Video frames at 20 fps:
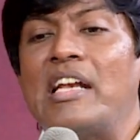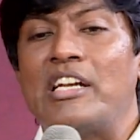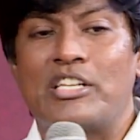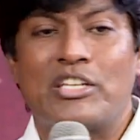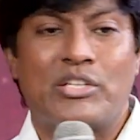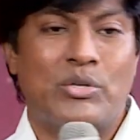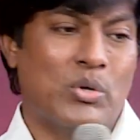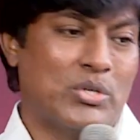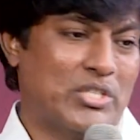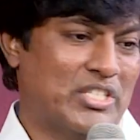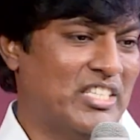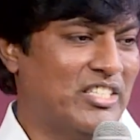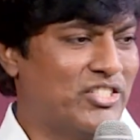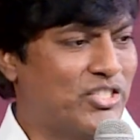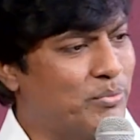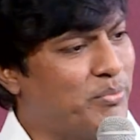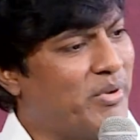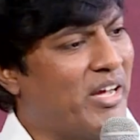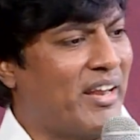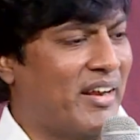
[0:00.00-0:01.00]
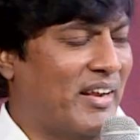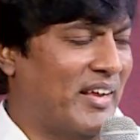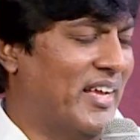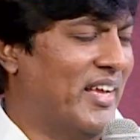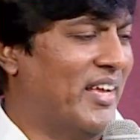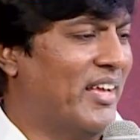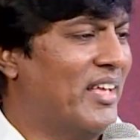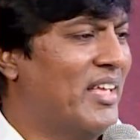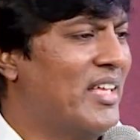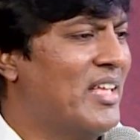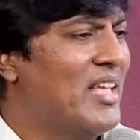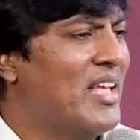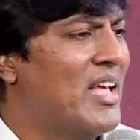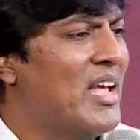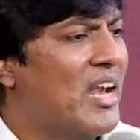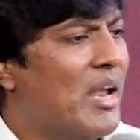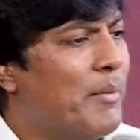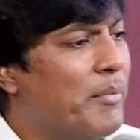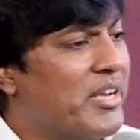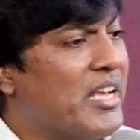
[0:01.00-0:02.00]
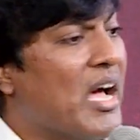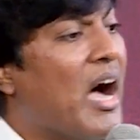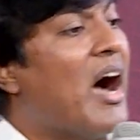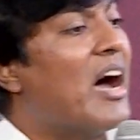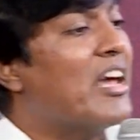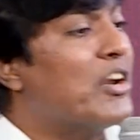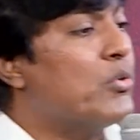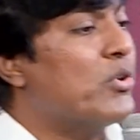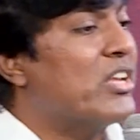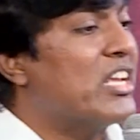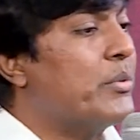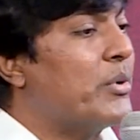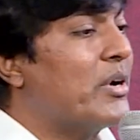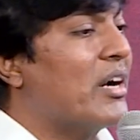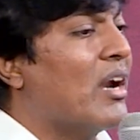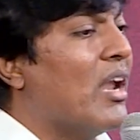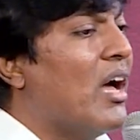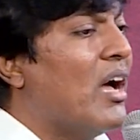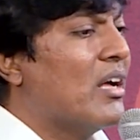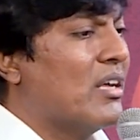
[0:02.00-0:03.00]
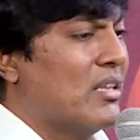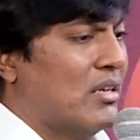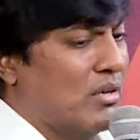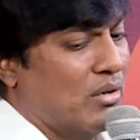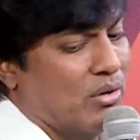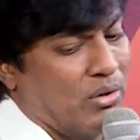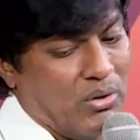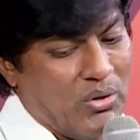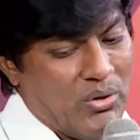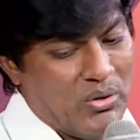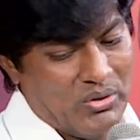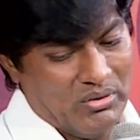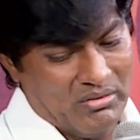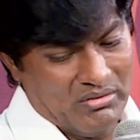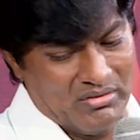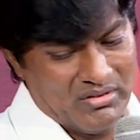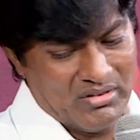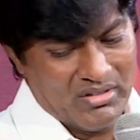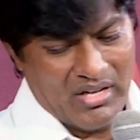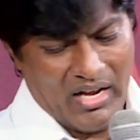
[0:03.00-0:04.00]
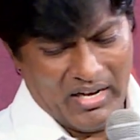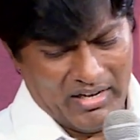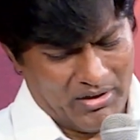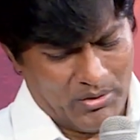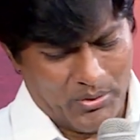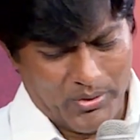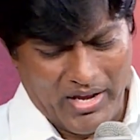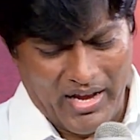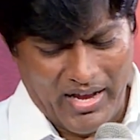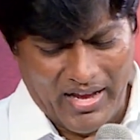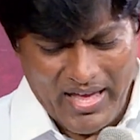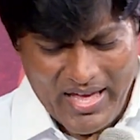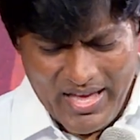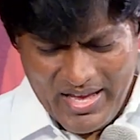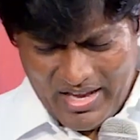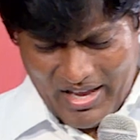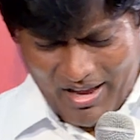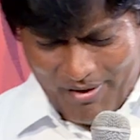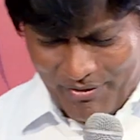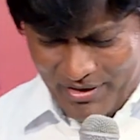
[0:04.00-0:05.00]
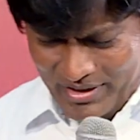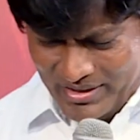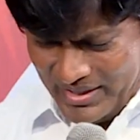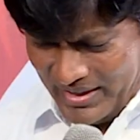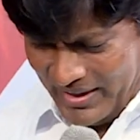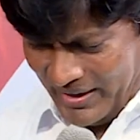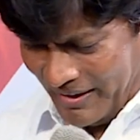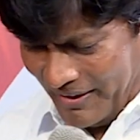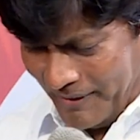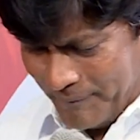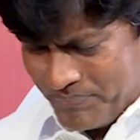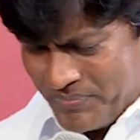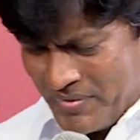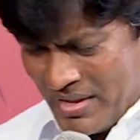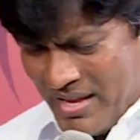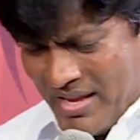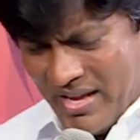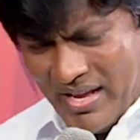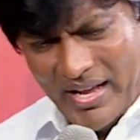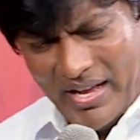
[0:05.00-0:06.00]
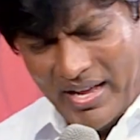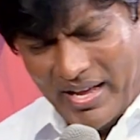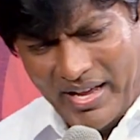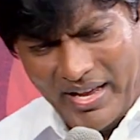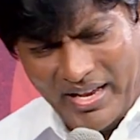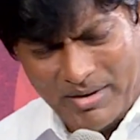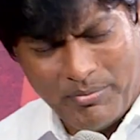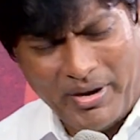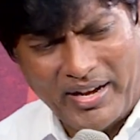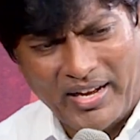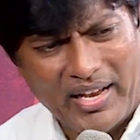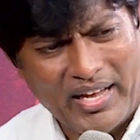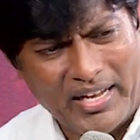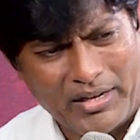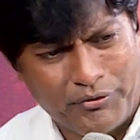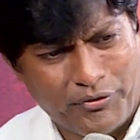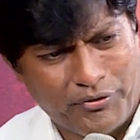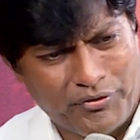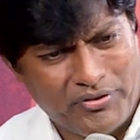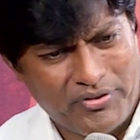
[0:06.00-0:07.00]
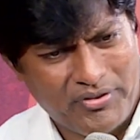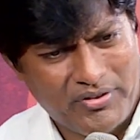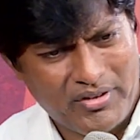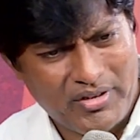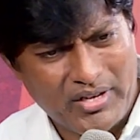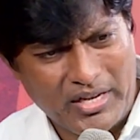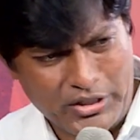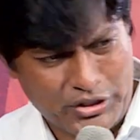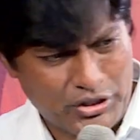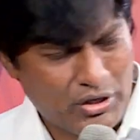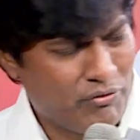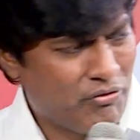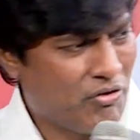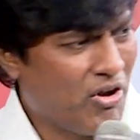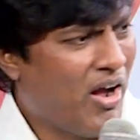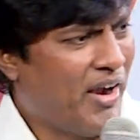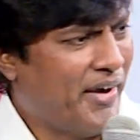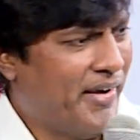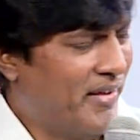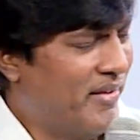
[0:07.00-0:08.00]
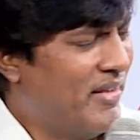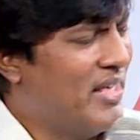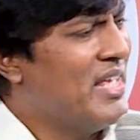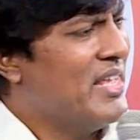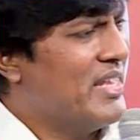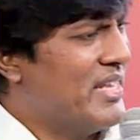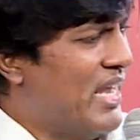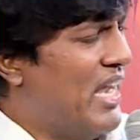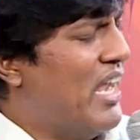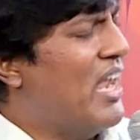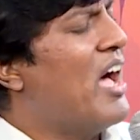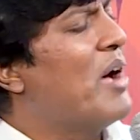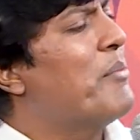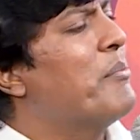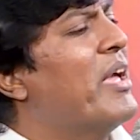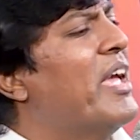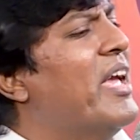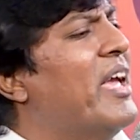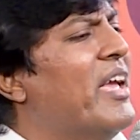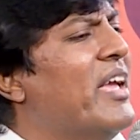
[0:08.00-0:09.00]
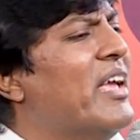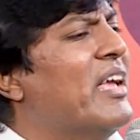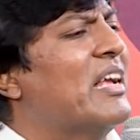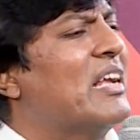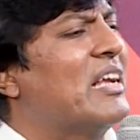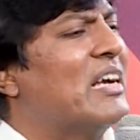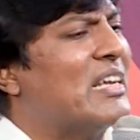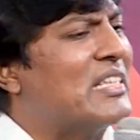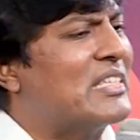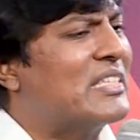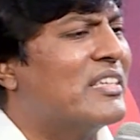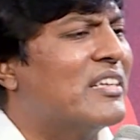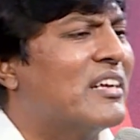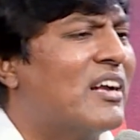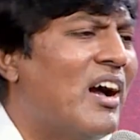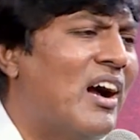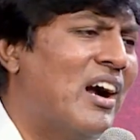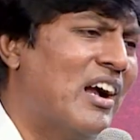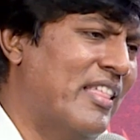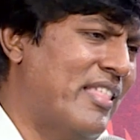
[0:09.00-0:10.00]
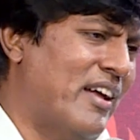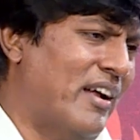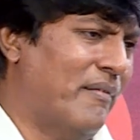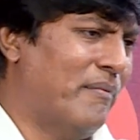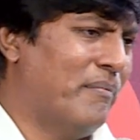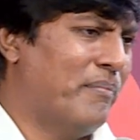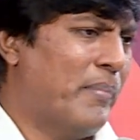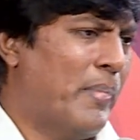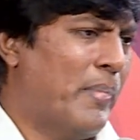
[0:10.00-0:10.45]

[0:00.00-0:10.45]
என்று யோசித்து பாருங்கள் நம்ம யாருடையவர்களாக இருக்கிறோம் லூயா எவ்ரி திங் இன் மை லைஃப் இஸ் ஆஃப் காட் எல்லாமே கர்த்தருக்காக தான்